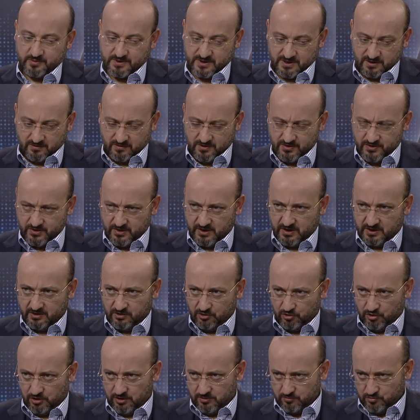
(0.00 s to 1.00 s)
bu bir savaş değil.
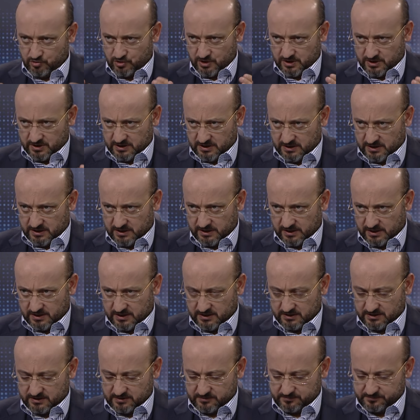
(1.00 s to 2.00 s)
Terörle mücadele
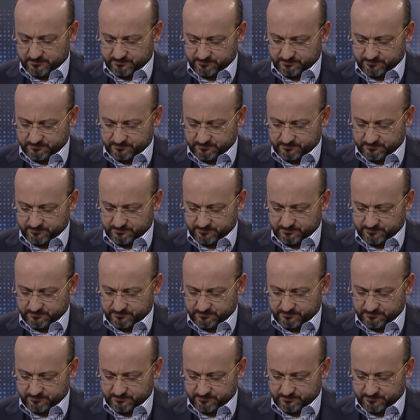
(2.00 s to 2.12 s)
harekat.